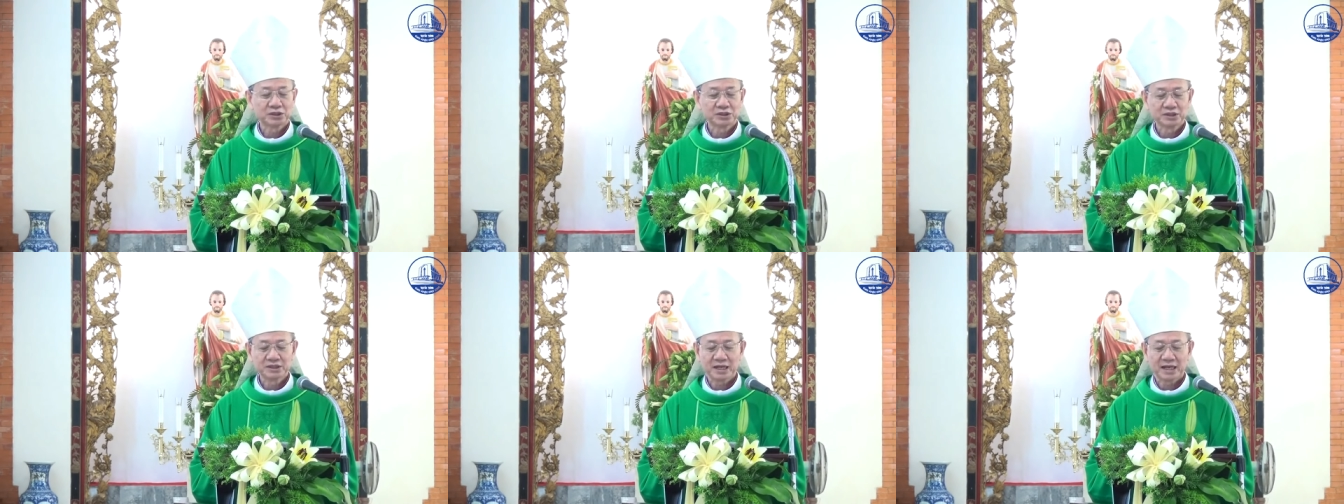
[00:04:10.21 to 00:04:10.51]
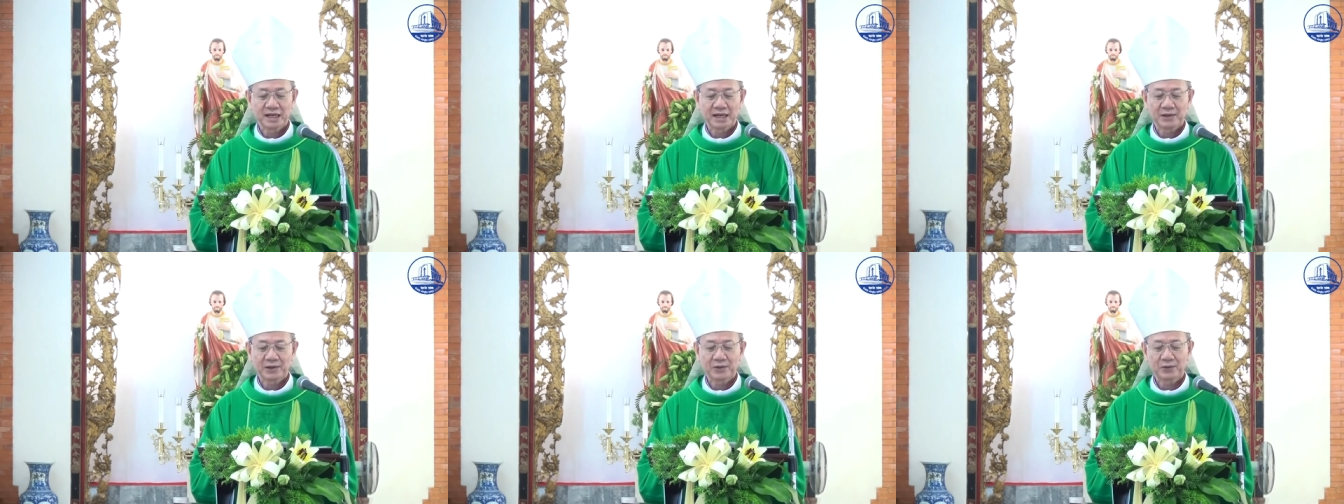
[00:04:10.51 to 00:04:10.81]
thứ
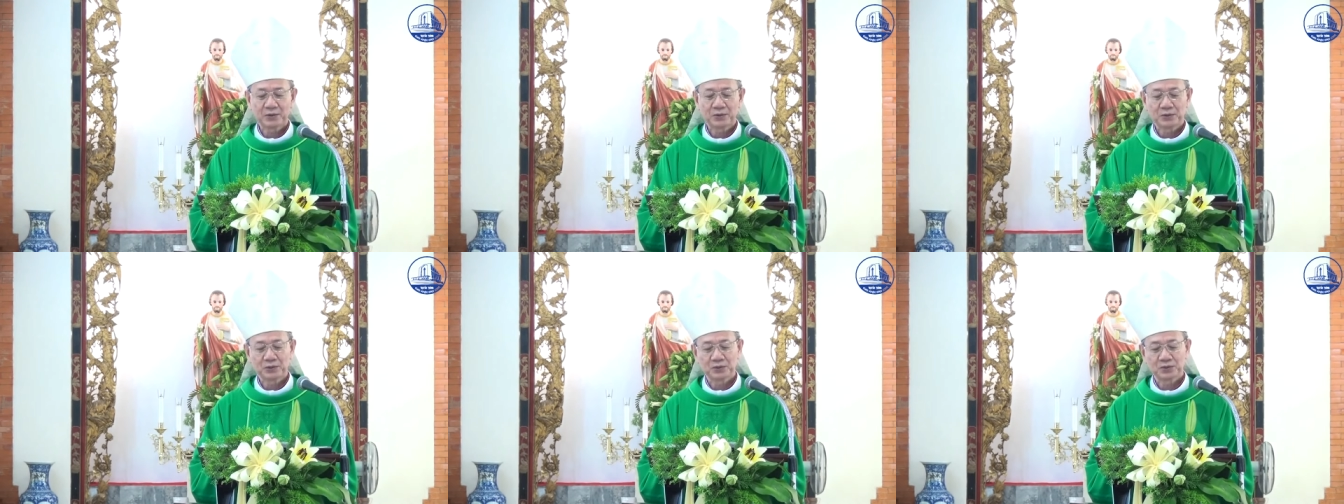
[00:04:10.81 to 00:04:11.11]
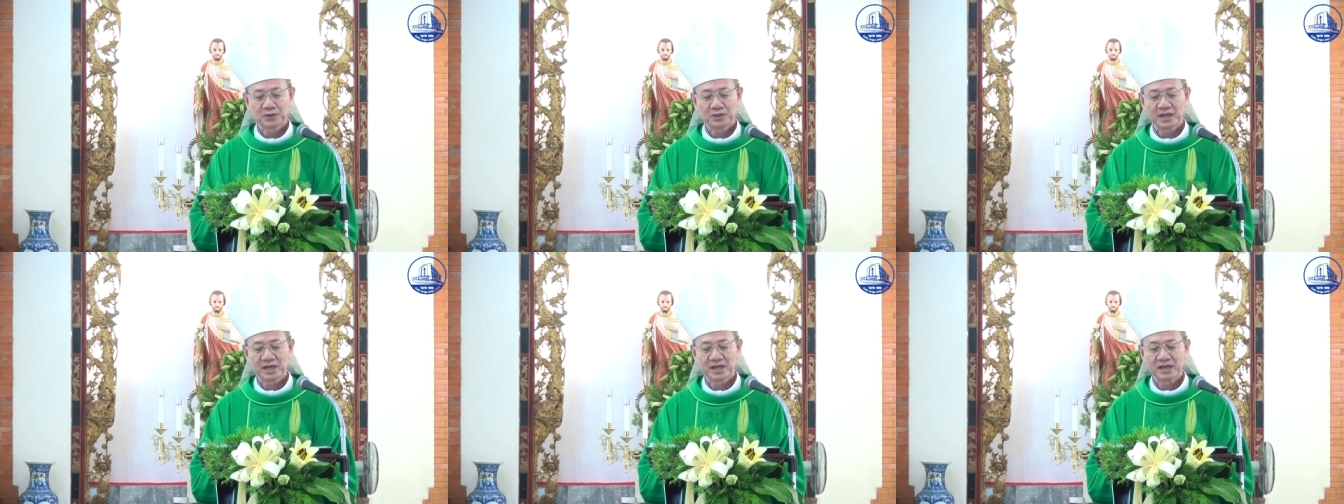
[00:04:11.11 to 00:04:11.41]
đạo
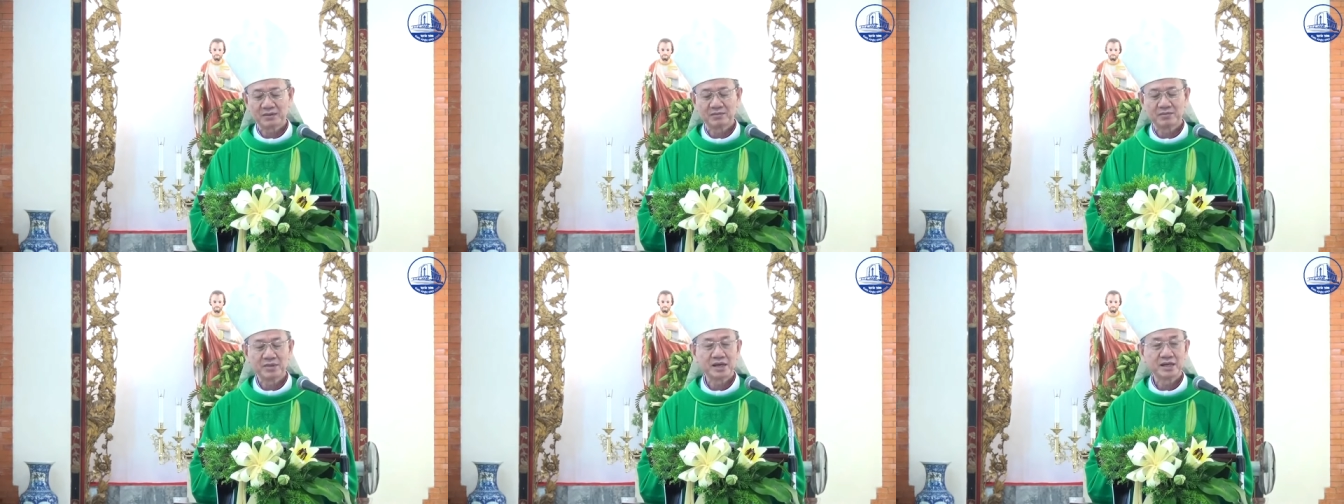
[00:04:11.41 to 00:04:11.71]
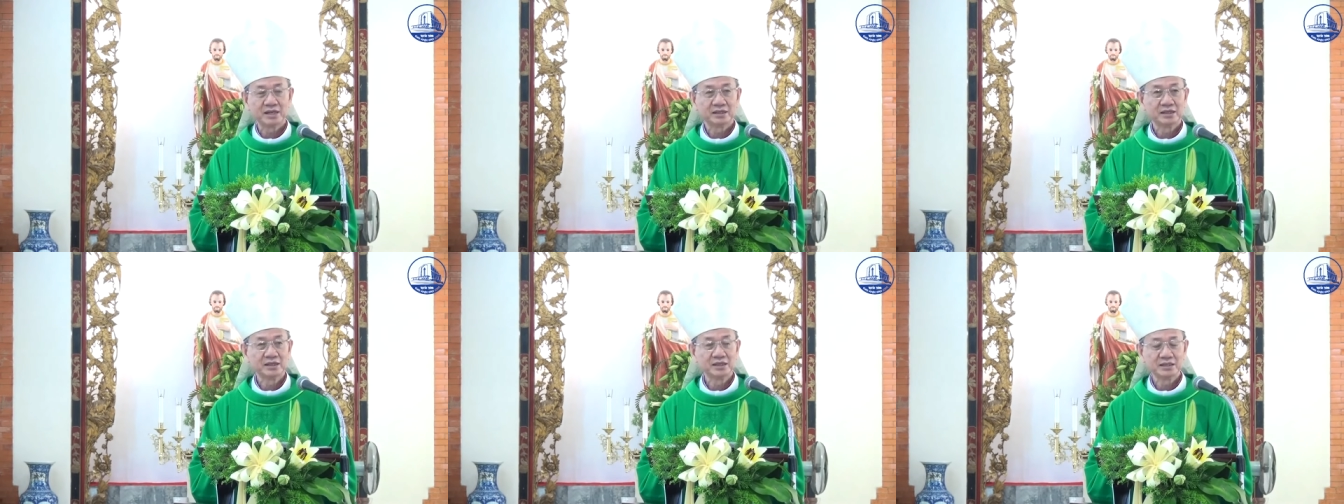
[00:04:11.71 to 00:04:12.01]
đầy
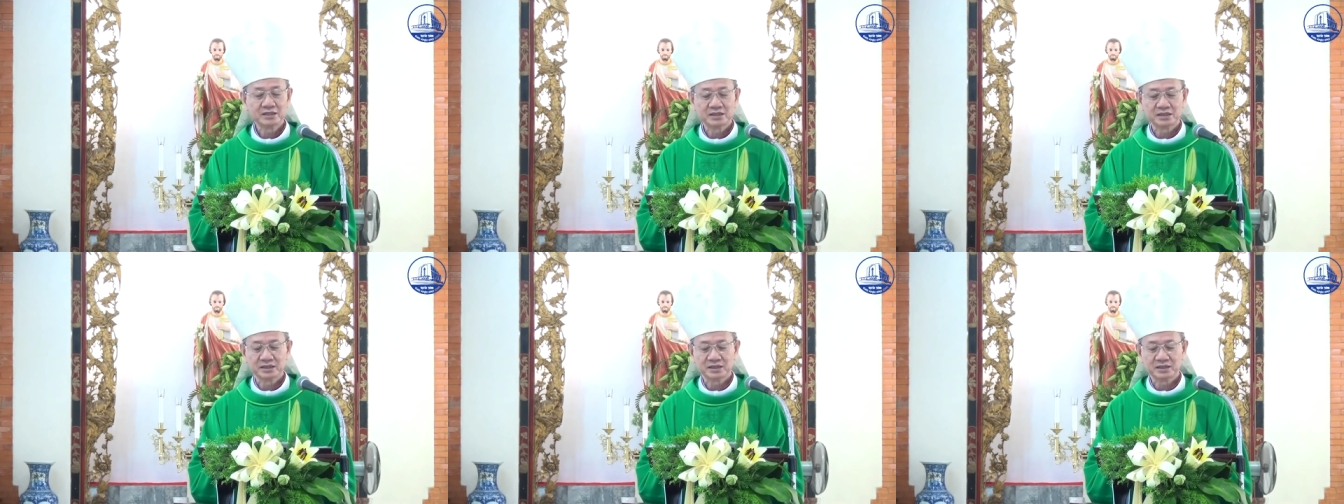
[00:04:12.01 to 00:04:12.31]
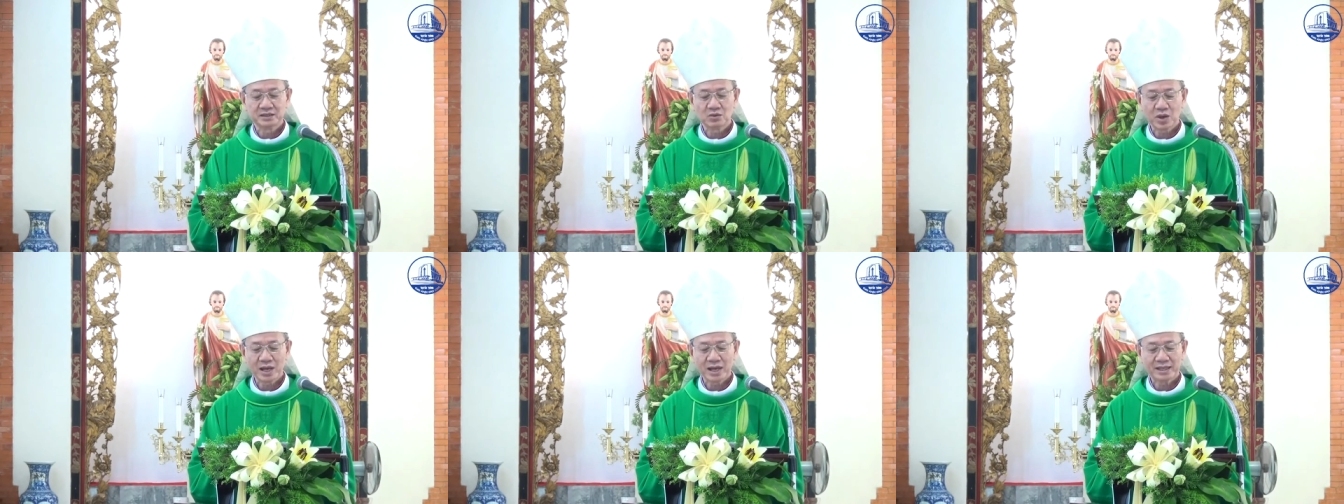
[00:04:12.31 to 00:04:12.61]
mê tín
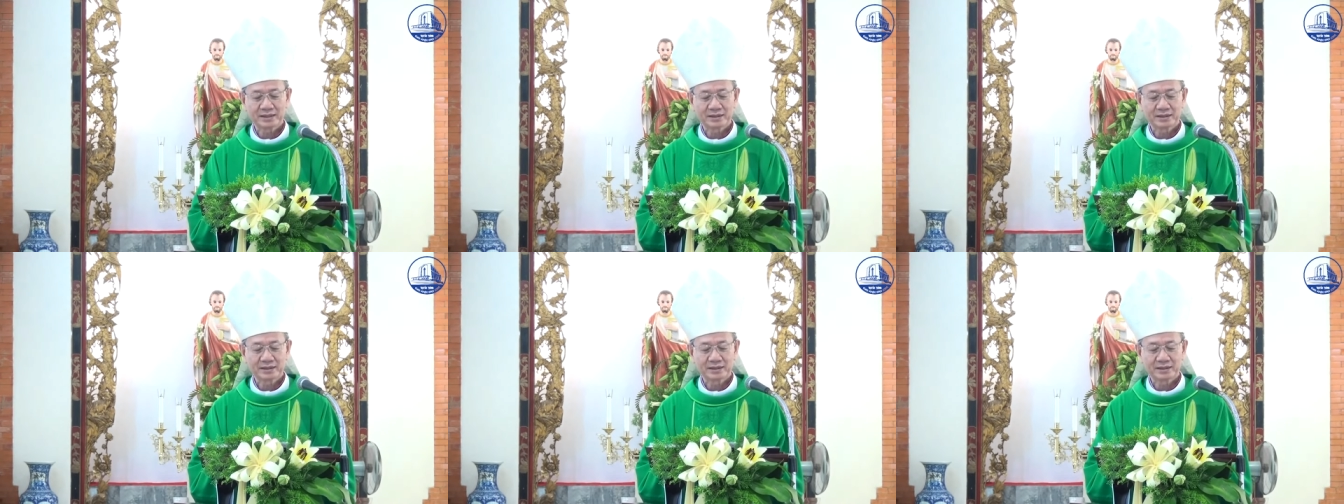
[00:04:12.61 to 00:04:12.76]
dị đoan